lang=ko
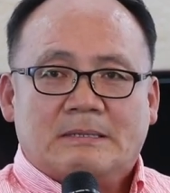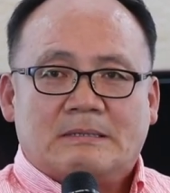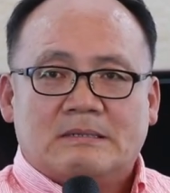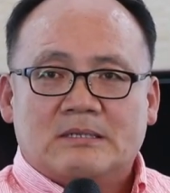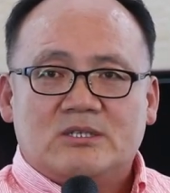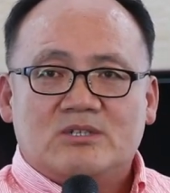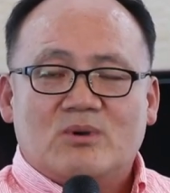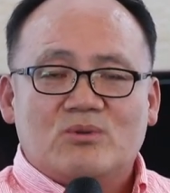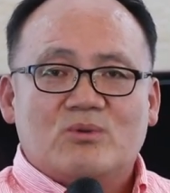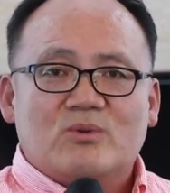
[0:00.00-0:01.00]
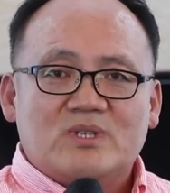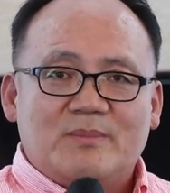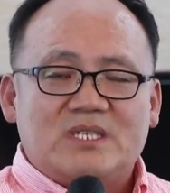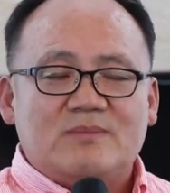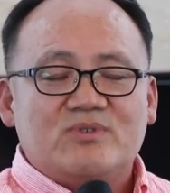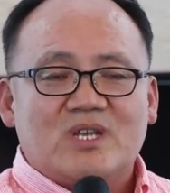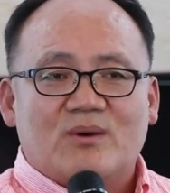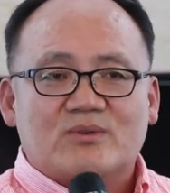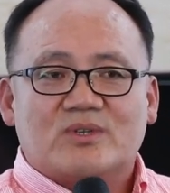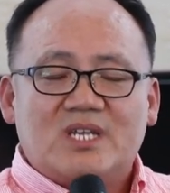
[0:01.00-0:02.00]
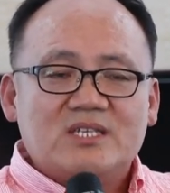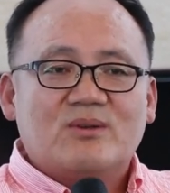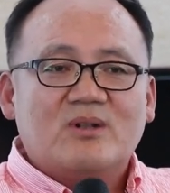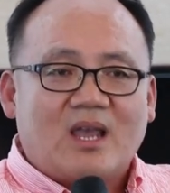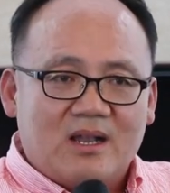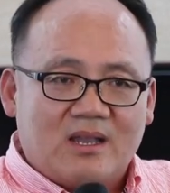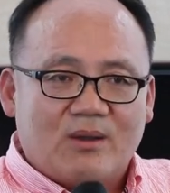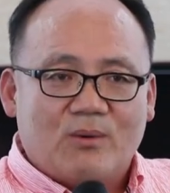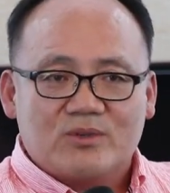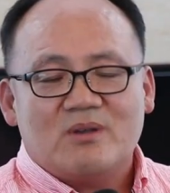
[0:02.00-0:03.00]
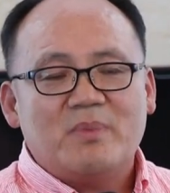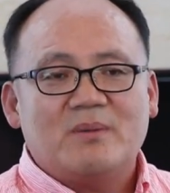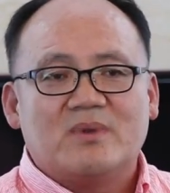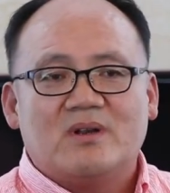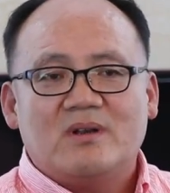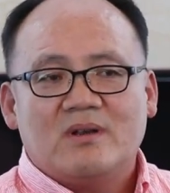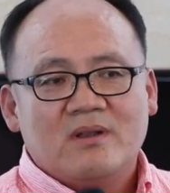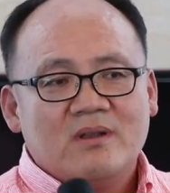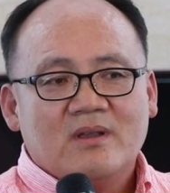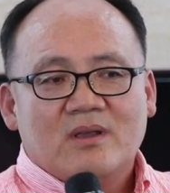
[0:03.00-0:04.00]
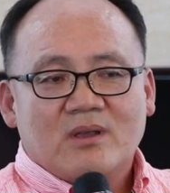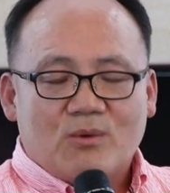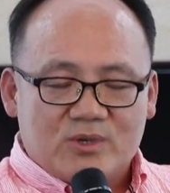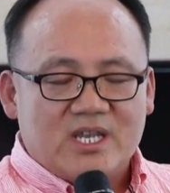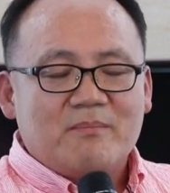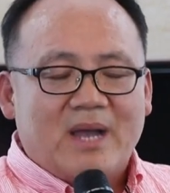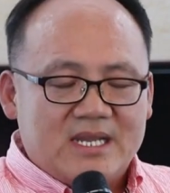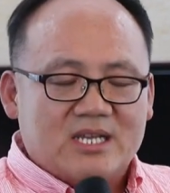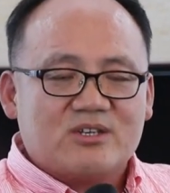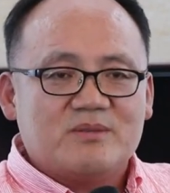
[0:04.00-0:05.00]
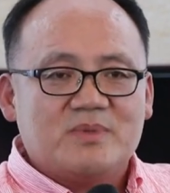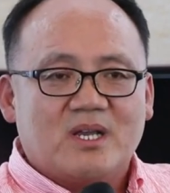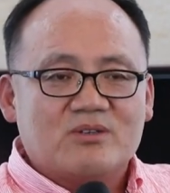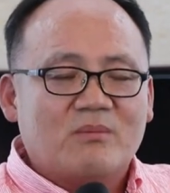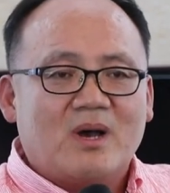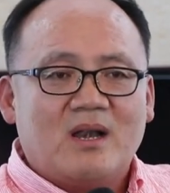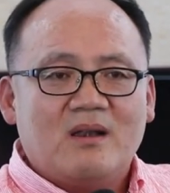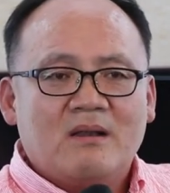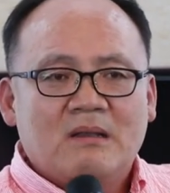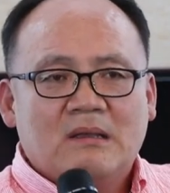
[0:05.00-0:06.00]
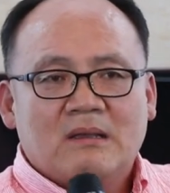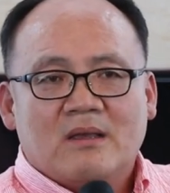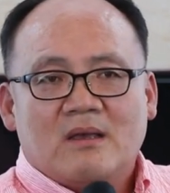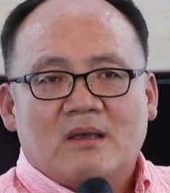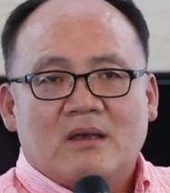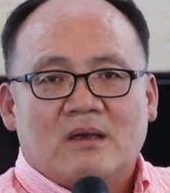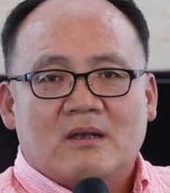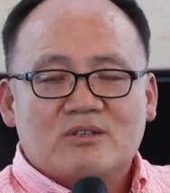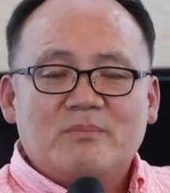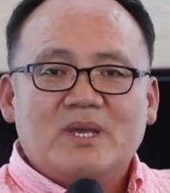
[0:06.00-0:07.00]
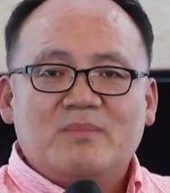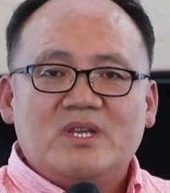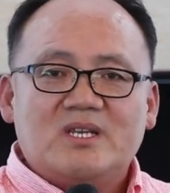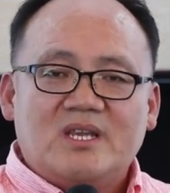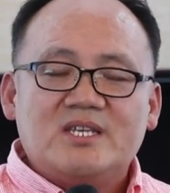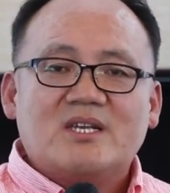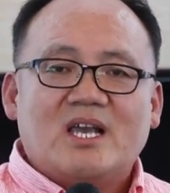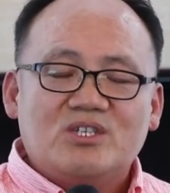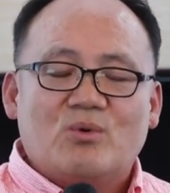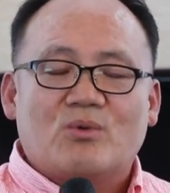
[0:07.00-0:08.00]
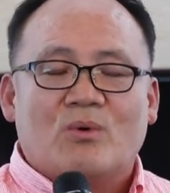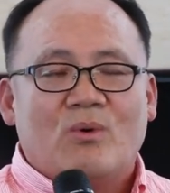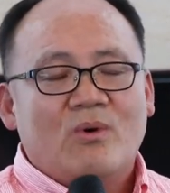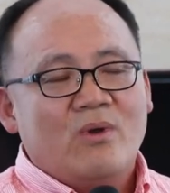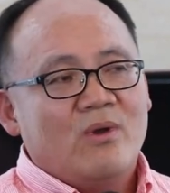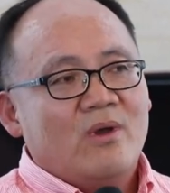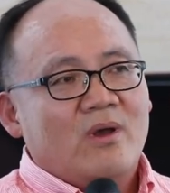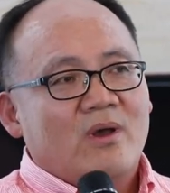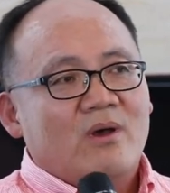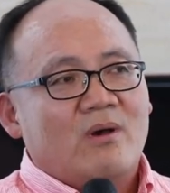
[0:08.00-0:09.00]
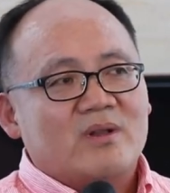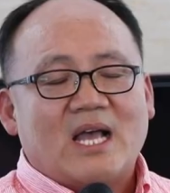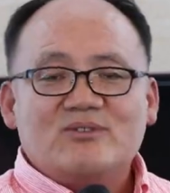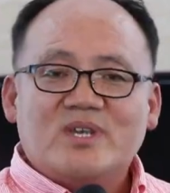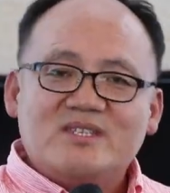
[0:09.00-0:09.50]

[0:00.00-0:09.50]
어, 직원 노동조합의 지부장으로서 최선을 다할 테고 선배님들 고생 많이 하셨습니다. 정말 어, 선배님들이 이제 퇴직하시고도 어, 나중에